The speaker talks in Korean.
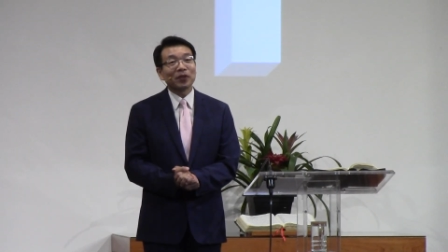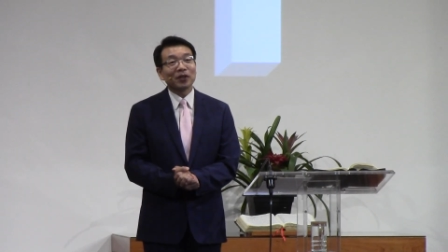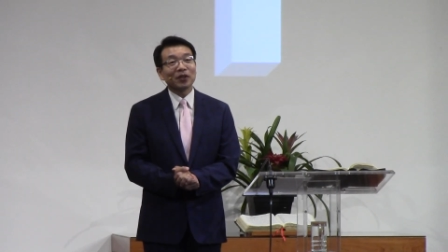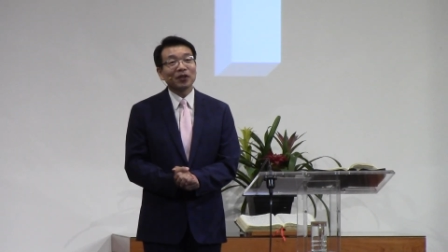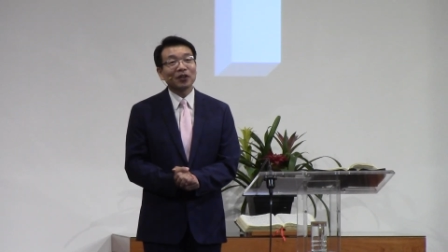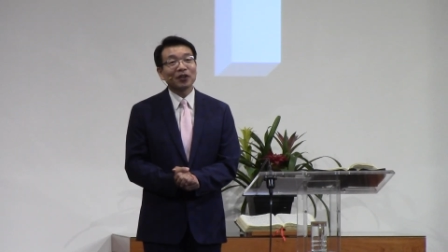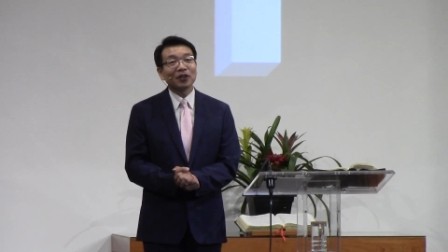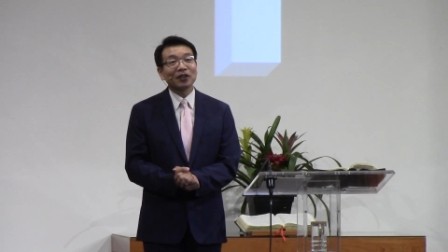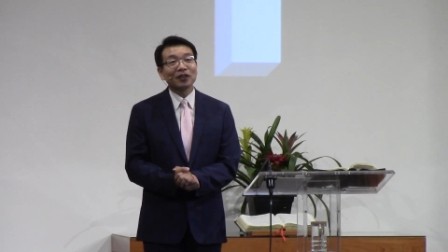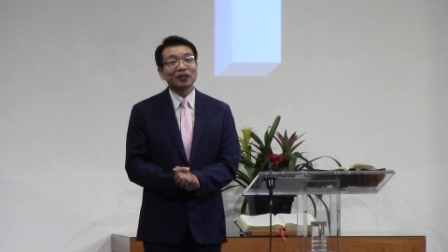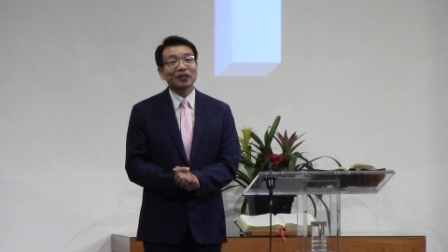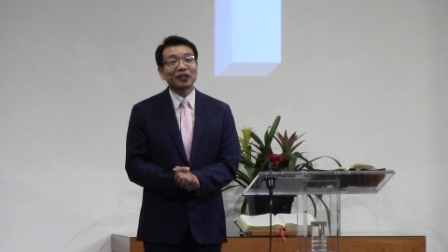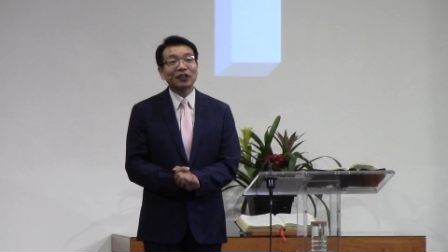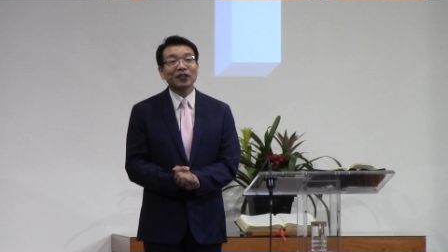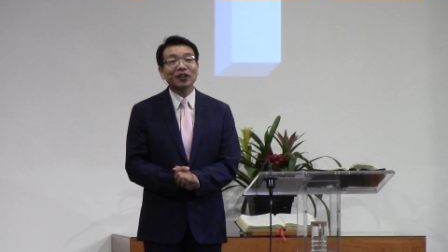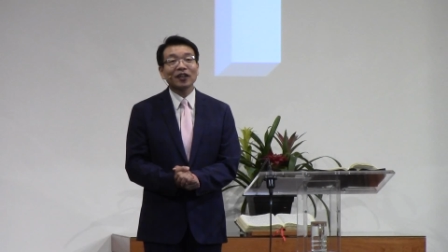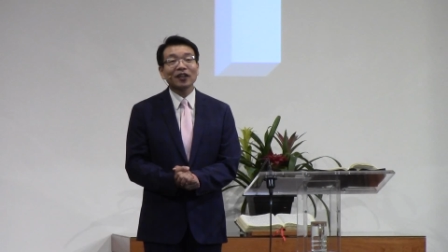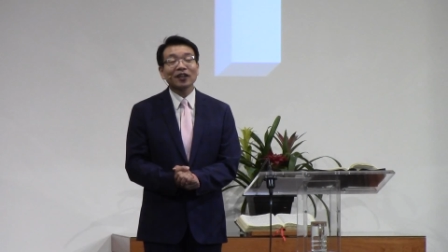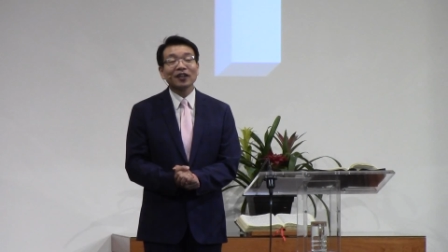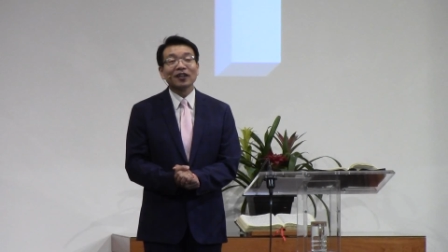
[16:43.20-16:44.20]
어,
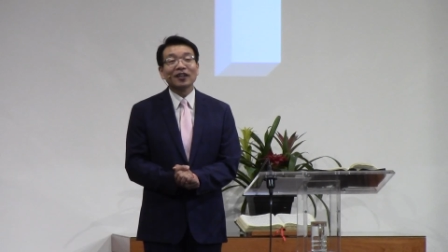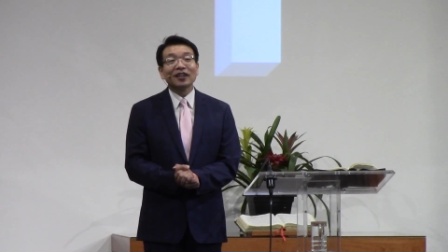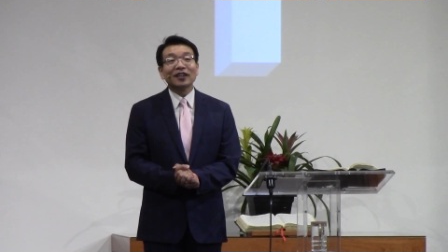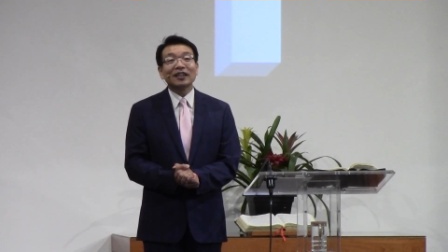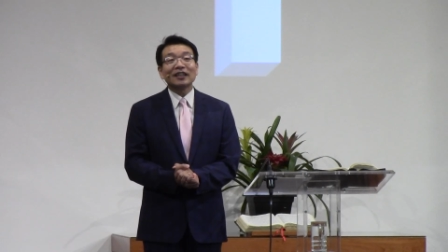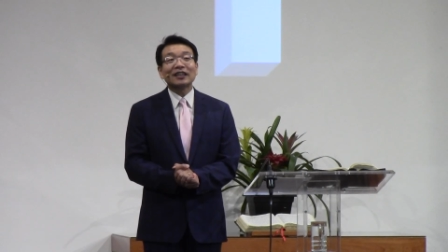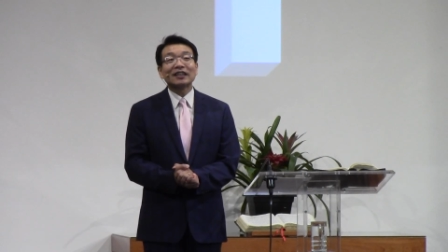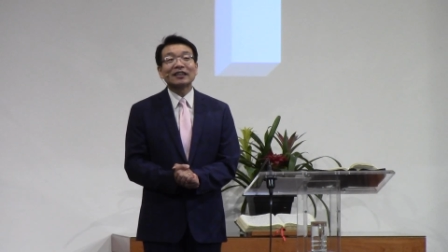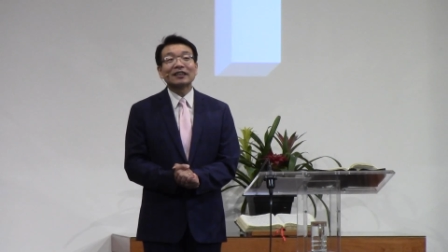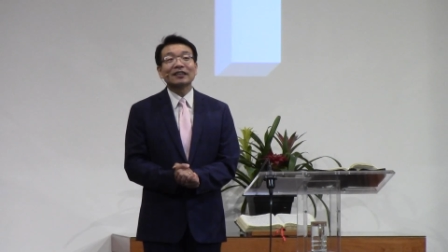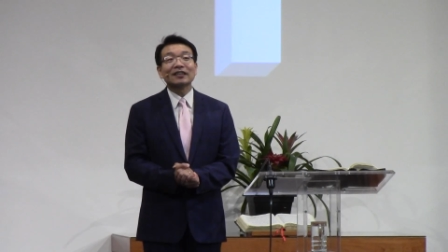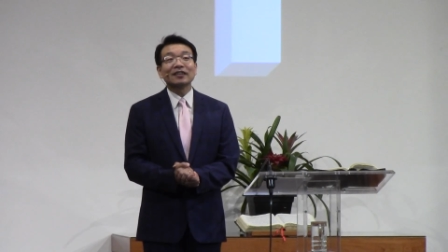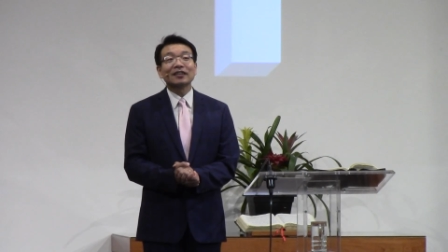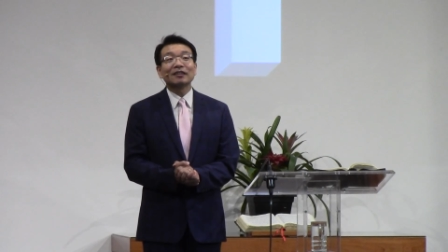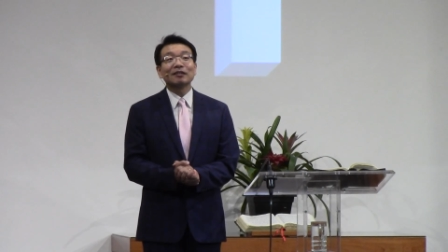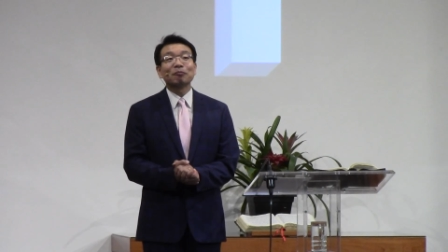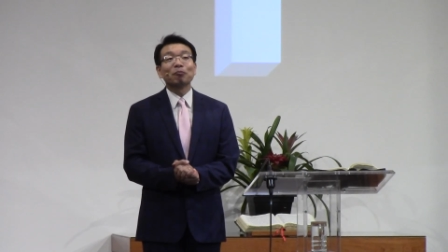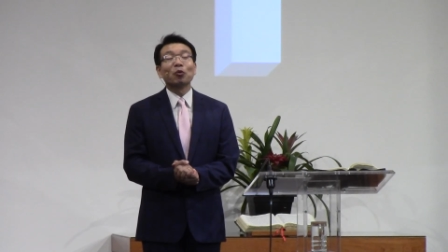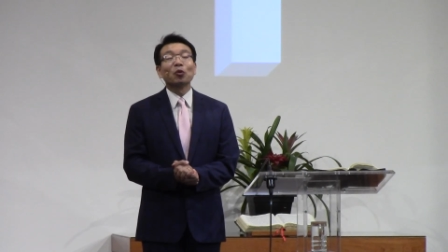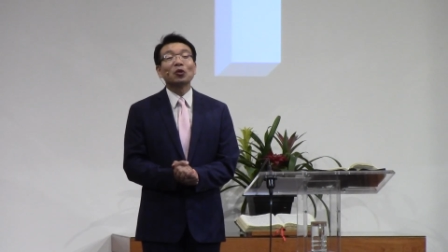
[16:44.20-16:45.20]
그러나
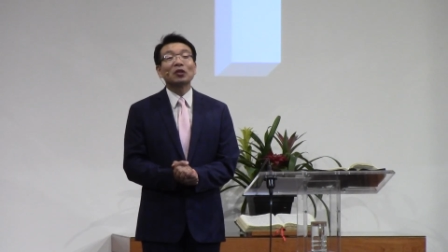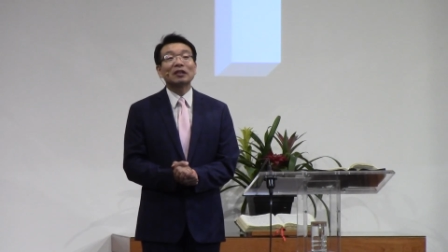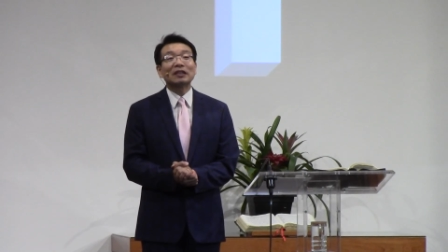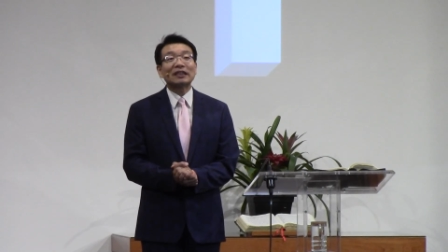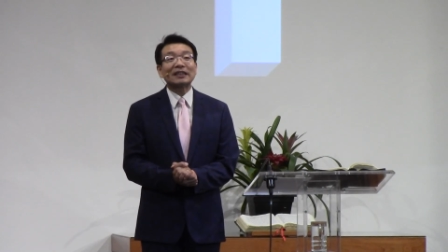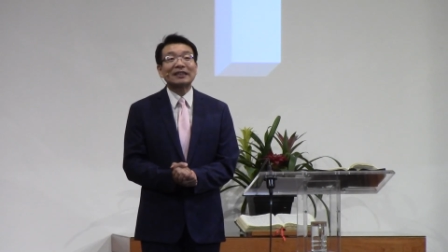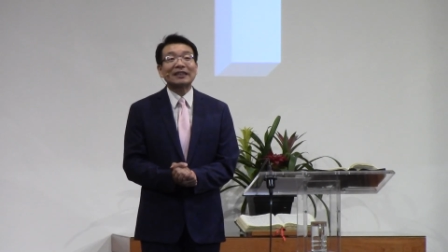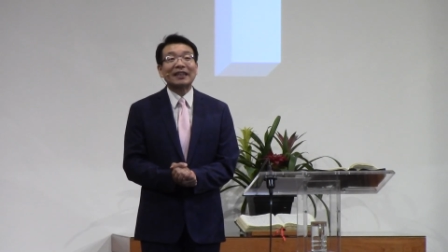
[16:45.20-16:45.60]
어, 못,